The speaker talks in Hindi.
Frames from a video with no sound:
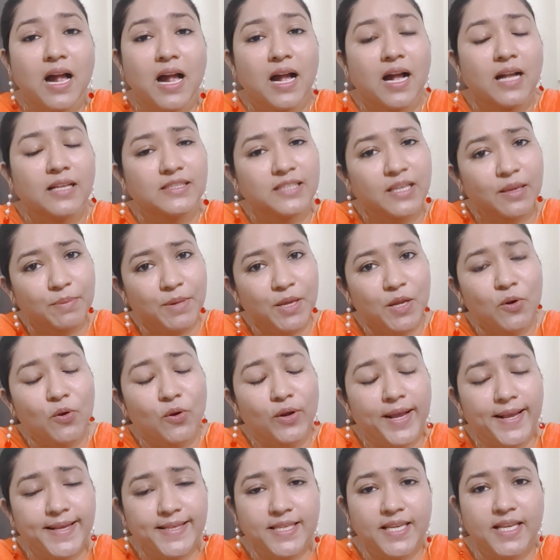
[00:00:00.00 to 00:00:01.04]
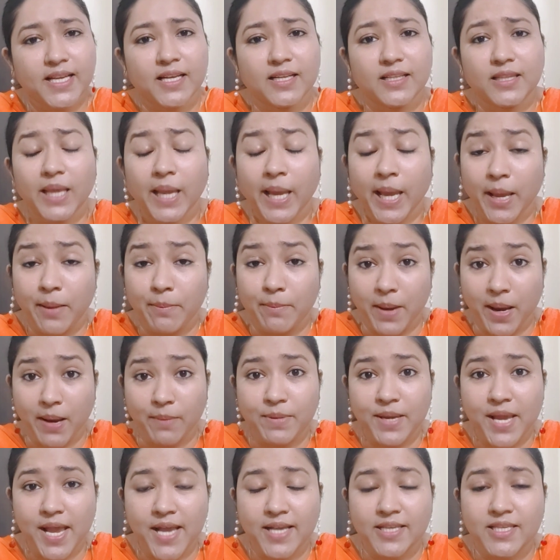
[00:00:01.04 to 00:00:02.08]
सभी लोग ऐसी करते हैं मैं भी
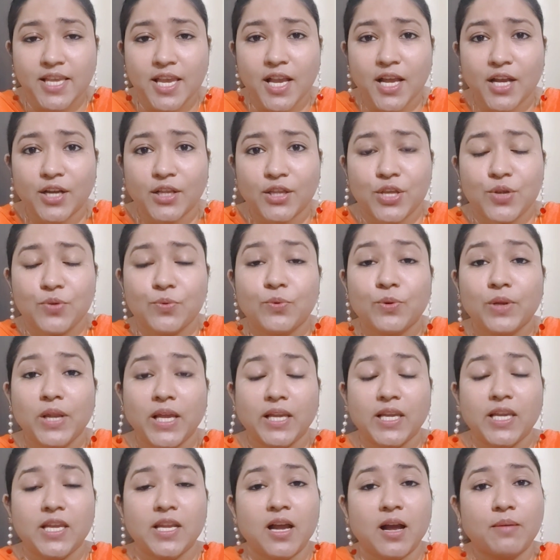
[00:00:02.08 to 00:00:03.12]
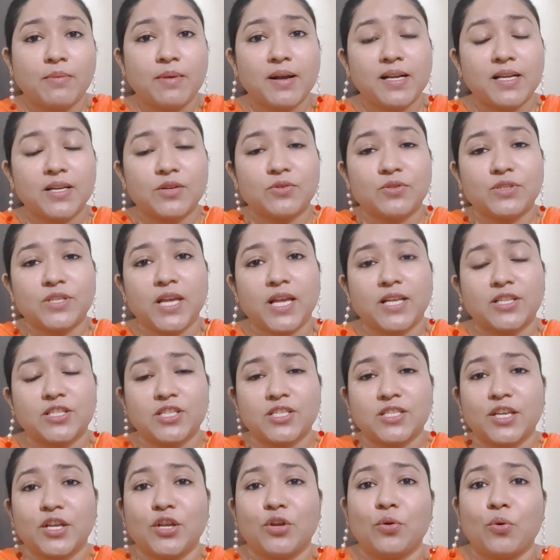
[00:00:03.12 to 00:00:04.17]
ऐसी करती हूँ लेकिन हम अगर उसे अच्छे से
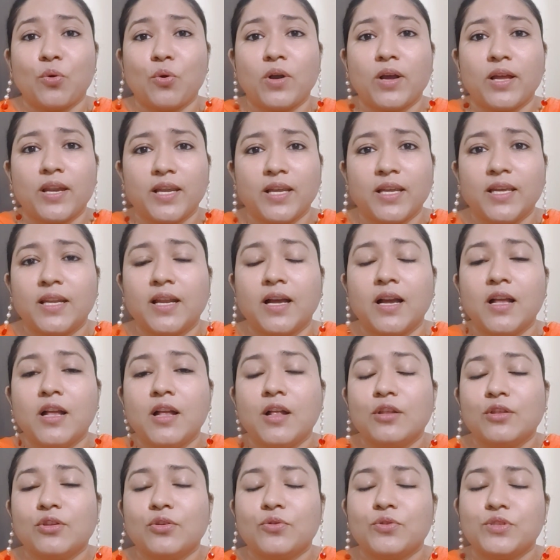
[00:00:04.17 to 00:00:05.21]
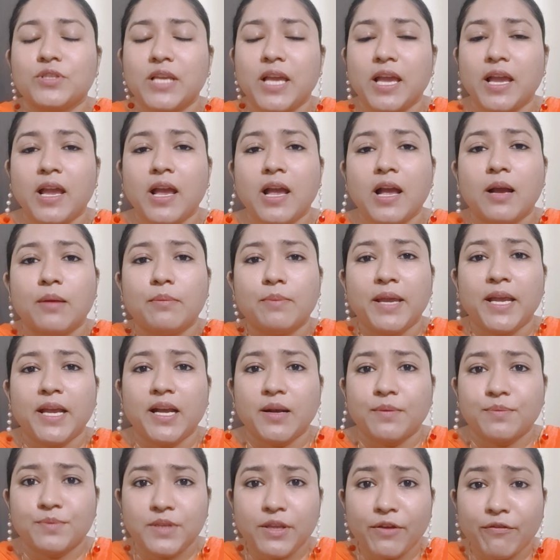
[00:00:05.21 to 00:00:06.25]
ग्रो करेंगे ना तो उसे मेकअप
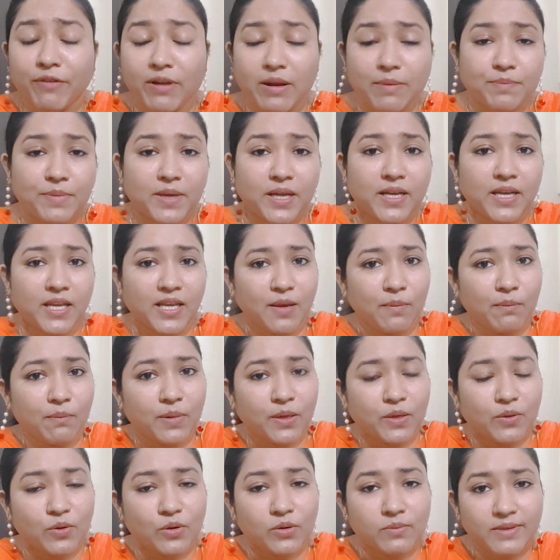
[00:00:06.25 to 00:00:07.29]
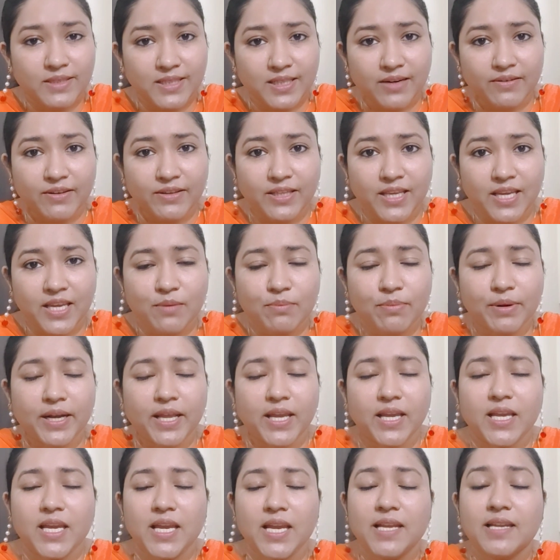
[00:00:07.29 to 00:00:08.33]
से फिलअप करने की बिल्कुल भी जरूरत नहीं
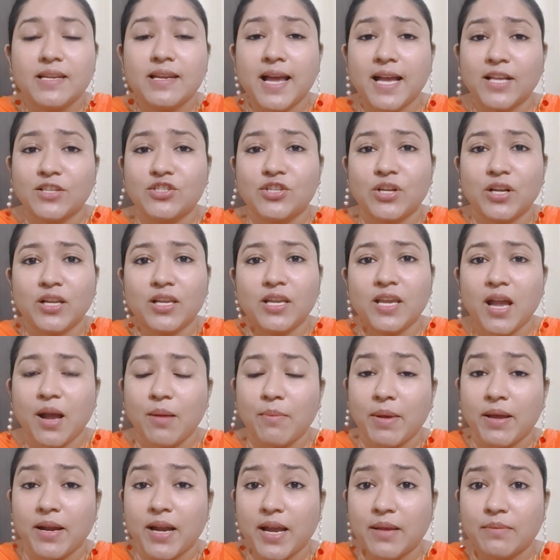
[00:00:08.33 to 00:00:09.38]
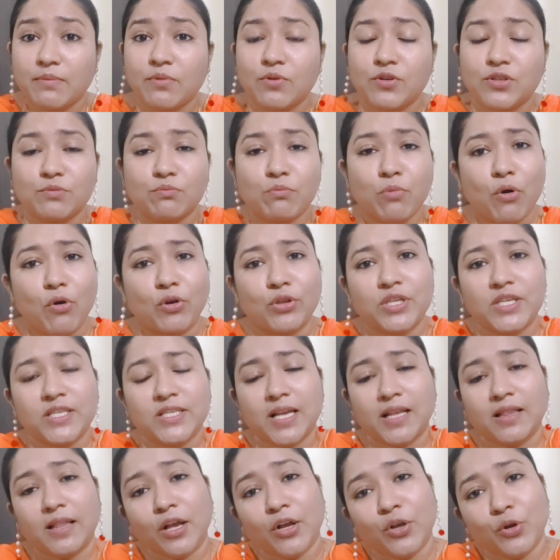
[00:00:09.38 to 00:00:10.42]
पड़ेगी नेचुरली हमारा आईब्रोज बहुत ही ज्यादा
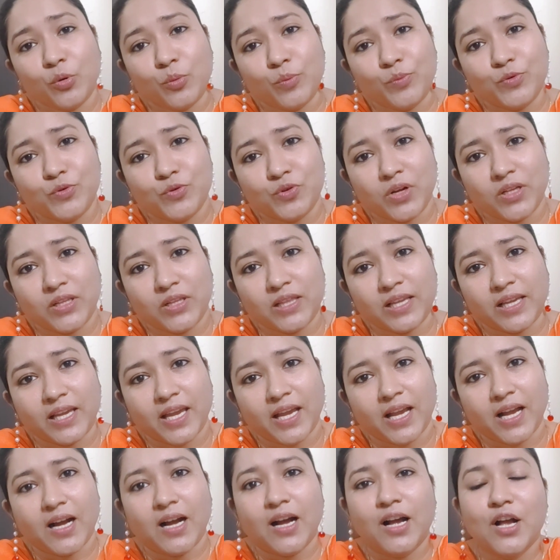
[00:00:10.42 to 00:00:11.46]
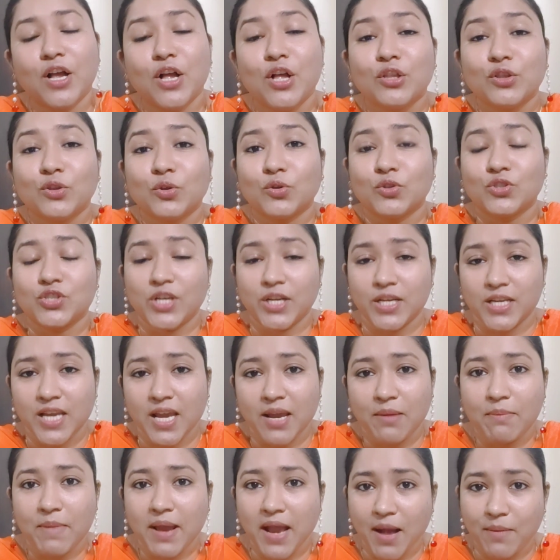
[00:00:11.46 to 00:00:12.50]
खूबसूरत लगेगा तो चलिए मैं
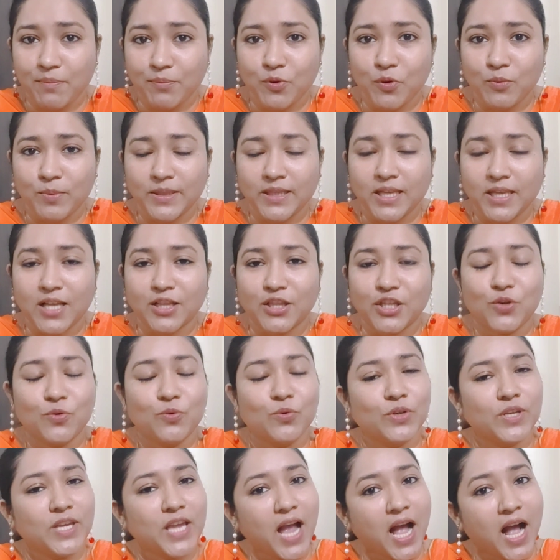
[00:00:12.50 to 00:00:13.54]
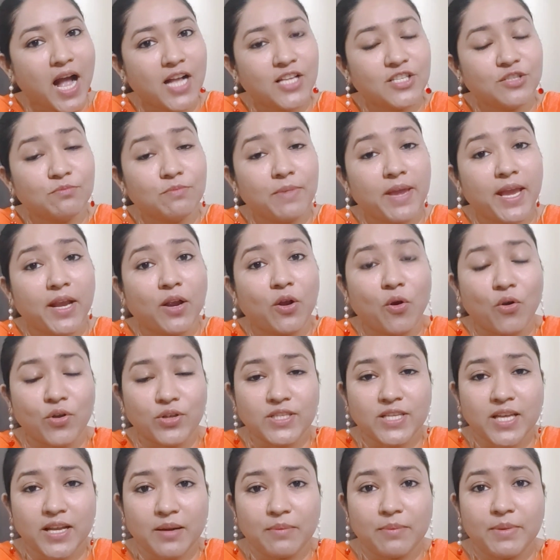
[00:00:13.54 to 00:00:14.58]
आपको बताती हूँ कि आज मैं कौन सा
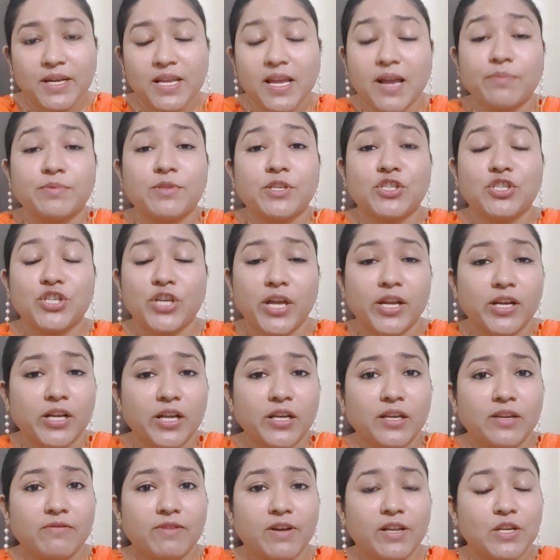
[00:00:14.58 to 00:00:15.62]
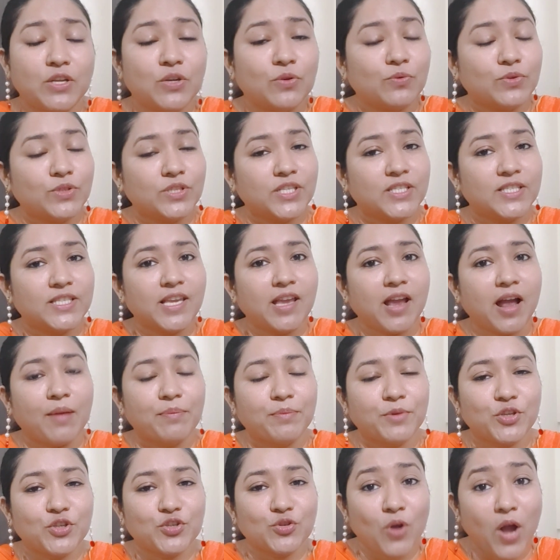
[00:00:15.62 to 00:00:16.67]
रेमेडी आपसे शेयर करने वाली हूँ जिससे आपकी
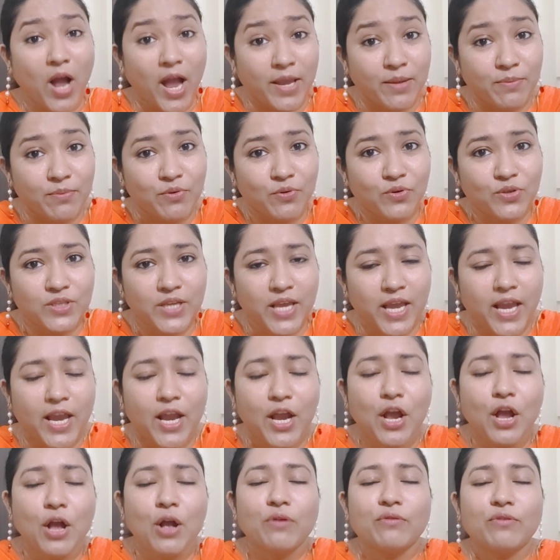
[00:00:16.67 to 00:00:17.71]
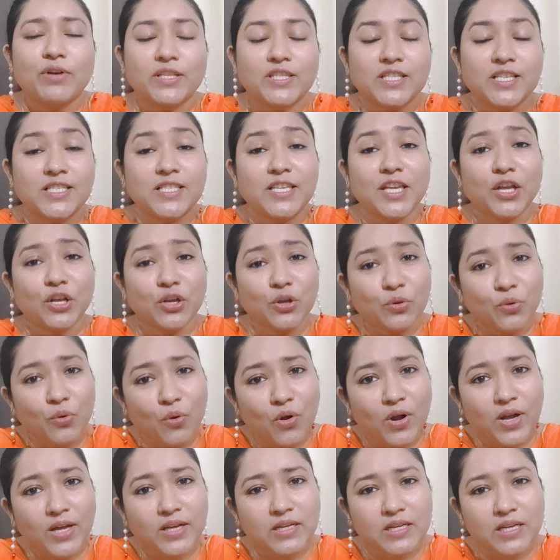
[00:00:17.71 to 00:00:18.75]
जो आईब्रोज है वो अच्छे से ग्रो
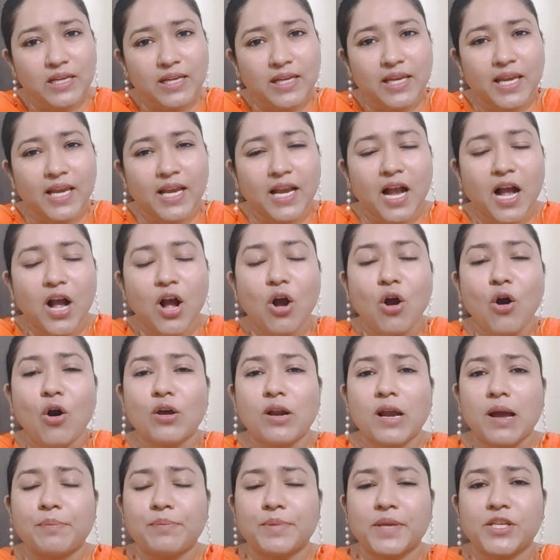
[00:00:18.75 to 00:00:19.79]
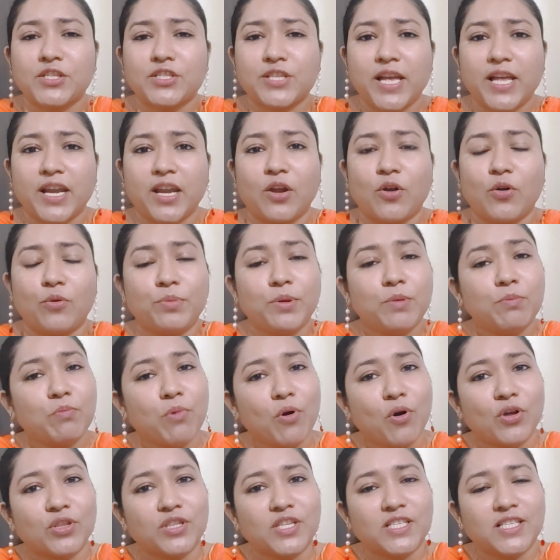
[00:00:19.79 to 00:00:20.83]
करने लगेगा और आपके चेहरे को भी
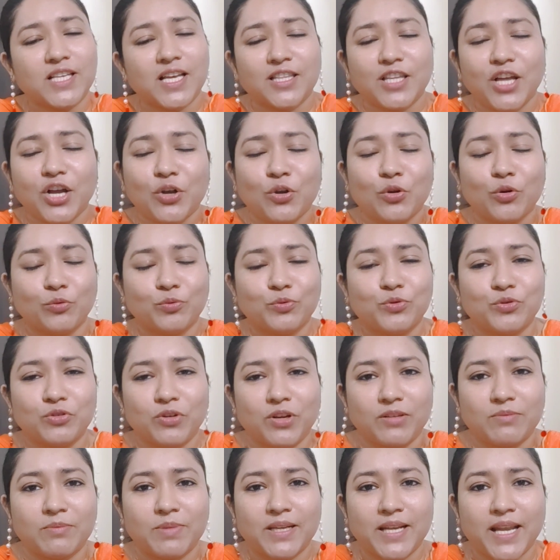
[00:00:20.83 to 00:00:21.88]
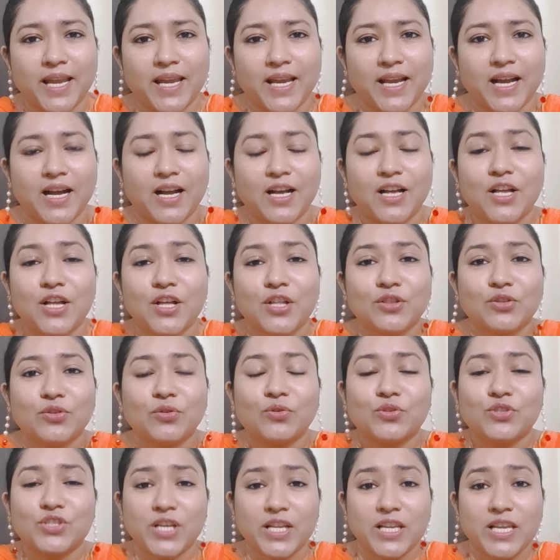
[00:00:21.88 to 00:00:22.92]
बहुत ही ज्यादा खूबसूरत बनाएगा तो
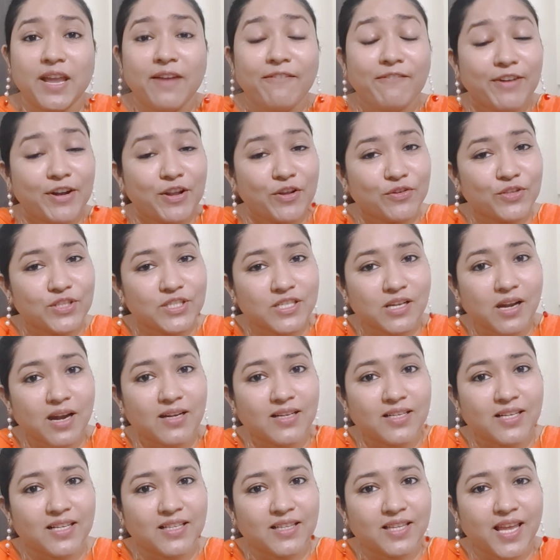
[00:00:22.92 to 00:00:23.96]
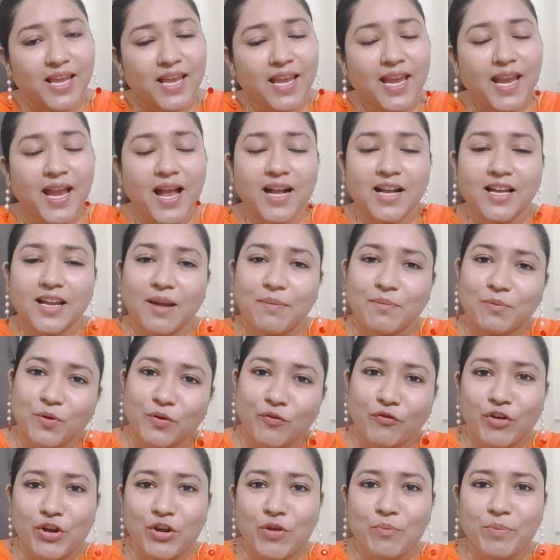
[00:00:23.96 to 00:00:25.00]
चलिए वीडियो को स्टार्ट करते हैं अगर आपको
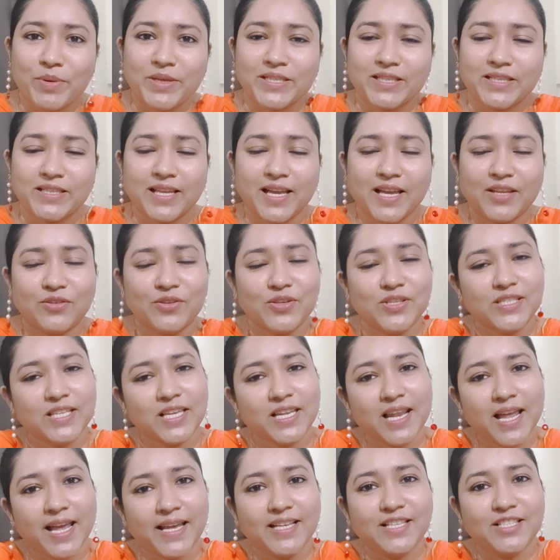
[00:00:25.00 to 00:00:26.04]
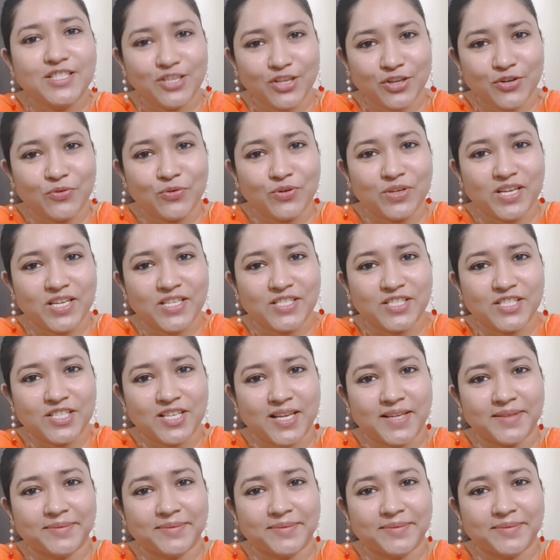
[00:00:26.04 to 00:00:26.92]
वीडियो पसंद आए तो इसे लाइक जरूर कीजिए